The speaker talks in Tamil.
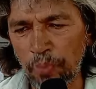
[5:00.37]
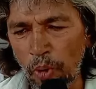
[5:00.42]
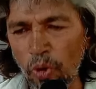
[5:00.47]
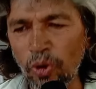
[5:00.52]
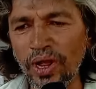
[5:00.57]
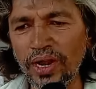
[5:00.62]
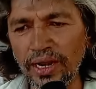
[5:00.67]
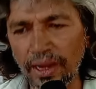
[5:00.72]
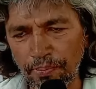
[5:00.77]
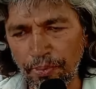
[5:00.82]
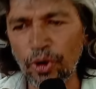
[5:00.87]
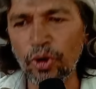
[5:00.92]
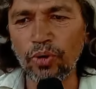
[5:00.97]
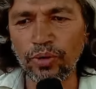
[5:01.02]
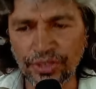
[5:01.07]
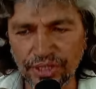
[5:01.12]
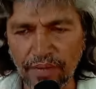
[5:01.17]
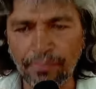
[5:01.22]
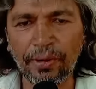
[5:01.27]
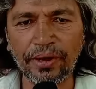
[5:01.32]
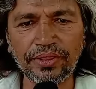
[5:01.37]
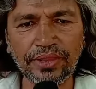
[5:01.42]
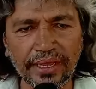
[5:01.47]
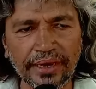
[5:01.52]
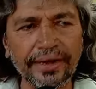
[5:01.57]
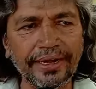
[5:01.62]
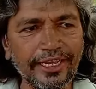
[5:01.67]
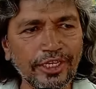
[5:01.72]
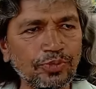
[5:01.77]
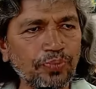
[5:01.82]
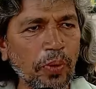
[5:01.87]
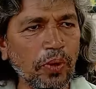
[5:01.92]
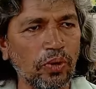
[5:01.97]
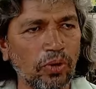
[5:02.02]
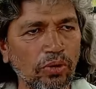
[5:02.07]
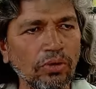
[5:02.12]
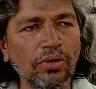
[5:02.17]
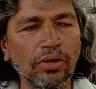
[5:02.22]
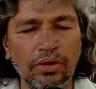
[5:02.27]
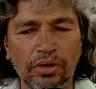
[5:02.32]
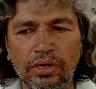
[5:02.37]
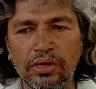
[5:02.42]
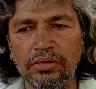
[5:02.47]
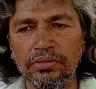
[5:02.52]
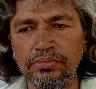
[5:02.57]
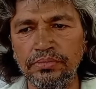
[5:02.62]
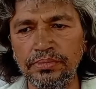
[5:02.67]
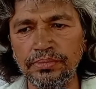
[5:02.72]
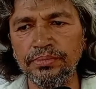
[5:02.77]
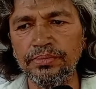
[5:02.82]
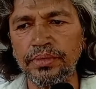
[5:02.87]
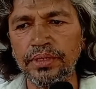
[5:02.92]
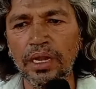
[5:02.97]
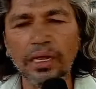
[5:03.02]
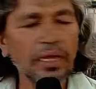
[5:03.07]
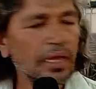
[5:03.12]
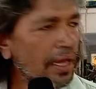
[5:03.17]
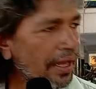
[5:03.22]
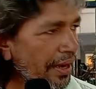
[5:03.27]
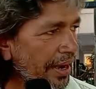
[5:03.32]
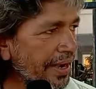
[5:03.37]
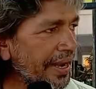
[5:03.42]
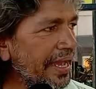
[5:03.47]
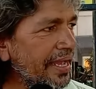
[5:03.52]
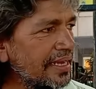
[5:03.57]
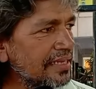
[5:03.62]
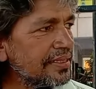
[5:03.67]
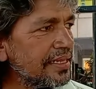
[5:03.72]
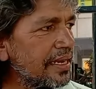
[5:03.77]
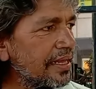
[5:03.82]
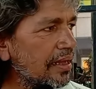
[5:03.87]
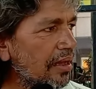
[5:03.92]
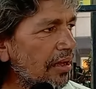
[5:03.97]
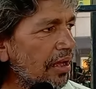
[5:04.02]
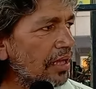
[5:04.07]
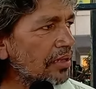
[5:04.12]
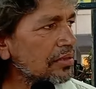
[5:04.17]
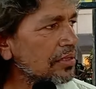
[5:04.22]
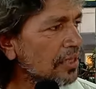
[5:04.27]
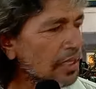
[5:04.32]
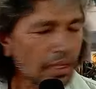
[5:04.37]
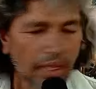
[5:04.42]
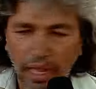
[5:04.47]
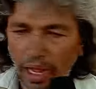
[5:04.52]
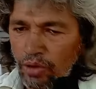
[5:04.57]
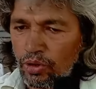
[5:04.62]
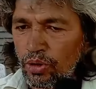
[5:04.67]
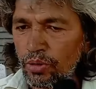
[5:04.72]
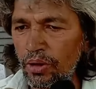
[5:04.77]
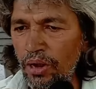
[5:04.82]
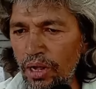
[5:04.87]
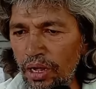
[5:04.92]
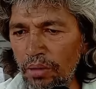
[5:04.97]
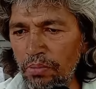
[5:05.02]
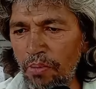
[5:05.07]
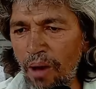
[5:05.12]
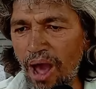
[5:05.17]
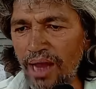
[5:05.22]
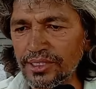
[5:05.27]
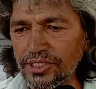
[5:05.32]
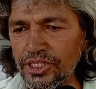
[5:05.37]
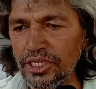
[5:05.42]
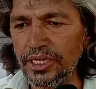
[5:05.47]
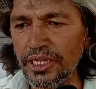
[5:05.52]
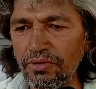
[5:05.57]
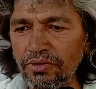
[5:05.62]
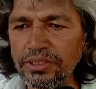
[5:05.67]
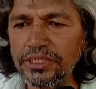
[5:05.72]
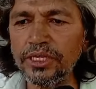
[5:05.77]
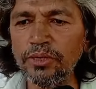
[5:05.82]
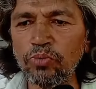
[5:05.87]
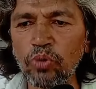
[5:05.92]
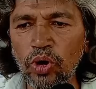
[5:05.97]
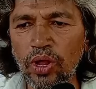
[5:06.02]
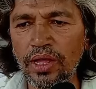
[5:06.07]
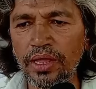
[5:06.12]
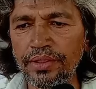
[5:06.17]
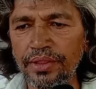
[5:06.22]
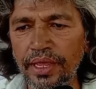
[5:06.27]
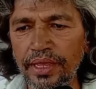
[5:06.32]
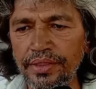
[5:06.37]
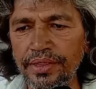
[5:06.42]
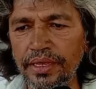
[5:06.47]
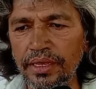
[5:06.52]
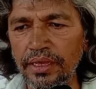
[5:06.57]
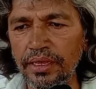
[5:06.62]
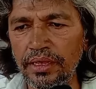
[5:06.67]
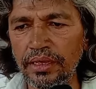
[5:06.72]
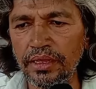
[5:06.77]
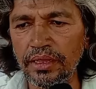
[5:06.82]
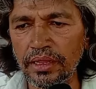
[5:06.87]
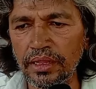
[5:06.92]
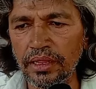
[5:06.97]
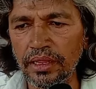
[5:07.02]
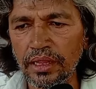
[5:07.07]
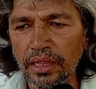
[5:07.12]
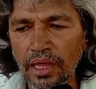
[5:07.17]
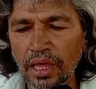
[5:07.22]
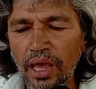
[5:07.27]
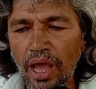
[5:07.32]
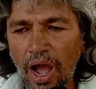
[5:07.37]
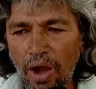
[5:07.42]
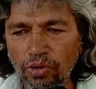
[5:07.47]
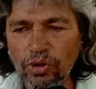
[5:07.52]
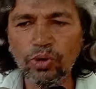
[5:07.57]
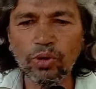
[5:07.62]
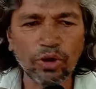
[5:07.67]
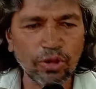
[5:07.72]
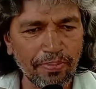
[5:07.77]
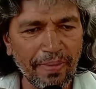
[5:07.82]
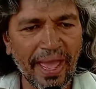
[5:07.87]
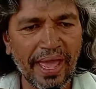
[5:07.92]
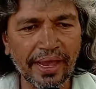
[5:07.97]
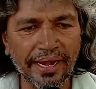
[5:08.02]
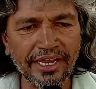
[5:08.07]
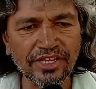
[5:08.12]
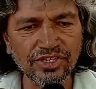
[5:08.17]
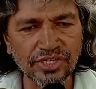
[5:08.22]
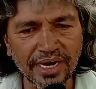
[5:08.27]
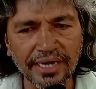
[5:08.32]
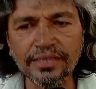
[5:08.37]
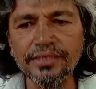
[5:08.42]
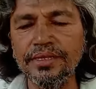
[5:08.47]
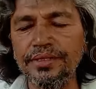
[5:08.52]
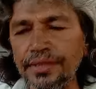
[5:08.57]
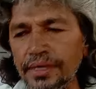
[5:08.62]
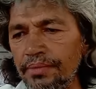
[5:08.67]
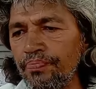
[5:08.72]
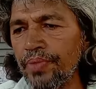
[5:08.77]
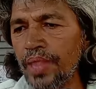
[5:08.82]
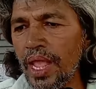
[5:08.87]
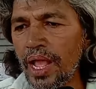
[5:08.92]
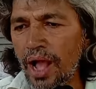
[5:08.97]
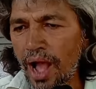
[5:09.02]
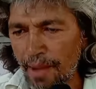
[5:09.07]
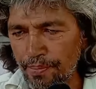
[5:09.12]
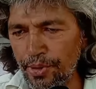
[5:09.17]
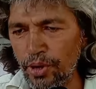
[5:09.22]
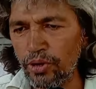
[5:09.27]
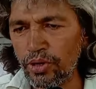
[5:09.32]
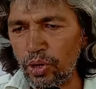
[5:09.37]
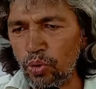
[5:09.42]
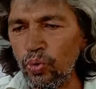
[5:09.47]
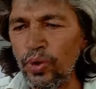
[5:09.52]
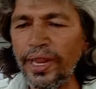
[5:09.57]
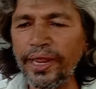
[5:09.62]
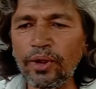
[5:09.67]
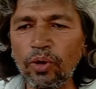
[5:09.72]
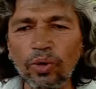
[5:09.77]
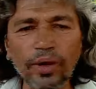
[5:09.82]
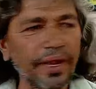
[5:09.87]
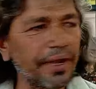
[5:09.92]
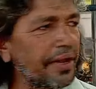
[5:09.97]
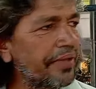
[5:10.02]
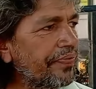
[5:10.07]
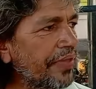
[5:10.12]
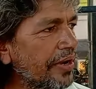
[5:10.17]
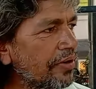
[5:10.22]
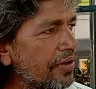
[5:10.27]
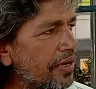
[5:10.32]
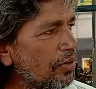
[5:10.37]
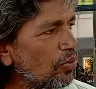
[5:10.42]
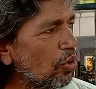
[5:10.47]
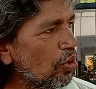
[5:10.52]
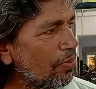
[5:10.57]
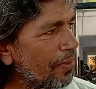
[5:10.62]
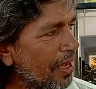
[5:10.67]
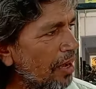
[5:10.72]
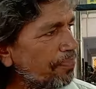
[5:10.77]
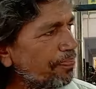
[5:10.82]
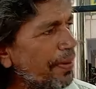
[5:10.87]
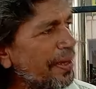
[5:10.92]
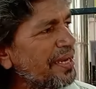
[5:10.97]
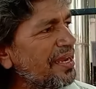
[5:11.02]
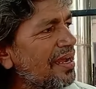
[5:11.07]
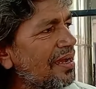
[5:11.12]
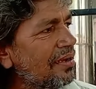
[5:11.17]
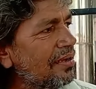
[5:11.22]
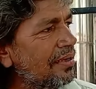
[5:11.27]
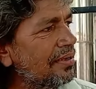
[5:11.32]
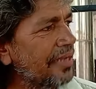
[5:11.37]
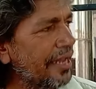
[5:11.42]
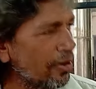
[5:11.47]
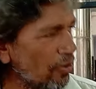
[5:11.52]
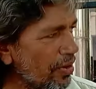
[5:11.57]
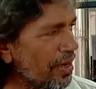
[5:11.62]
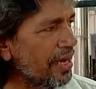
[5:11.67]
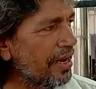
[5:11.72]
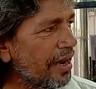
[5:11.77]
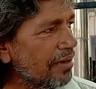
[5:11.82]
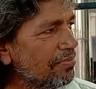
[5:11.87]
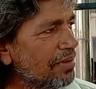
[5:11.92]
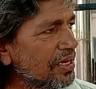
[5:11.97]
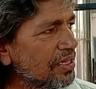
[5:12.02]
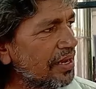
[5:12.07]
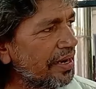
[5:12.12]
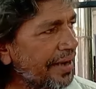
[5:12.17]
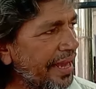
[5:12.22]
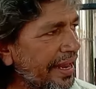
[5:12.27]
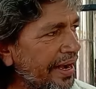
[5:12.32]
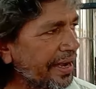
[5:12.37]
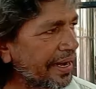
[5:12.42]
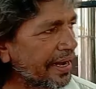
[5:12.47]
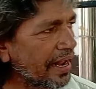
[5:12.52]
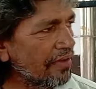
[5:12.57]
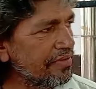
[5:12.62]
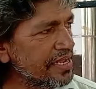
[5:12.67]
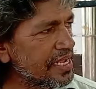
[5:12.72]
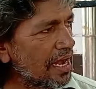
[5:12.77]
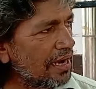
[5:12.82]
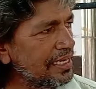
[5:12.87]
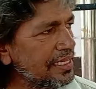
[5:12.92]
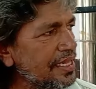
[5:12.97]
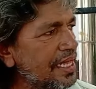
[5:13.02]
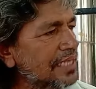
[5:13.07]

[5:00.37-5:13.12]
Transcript: பொங்கல் அப்போ இந்த படத்தை ரிலீஸ் பண்ணோம் ரெண்டாயிரத்தில் அவர் மார்ச் இருபத்தி மூணாம் தேதி அவரோட மேரேஜ் நடந்தது அப்போ அவருக்கு உன்னை கூட என்ன தருவேன்னு ஒரு மிகப்பெரிய என்னுடைய நண்பர் தான் டைரக்டர் கவி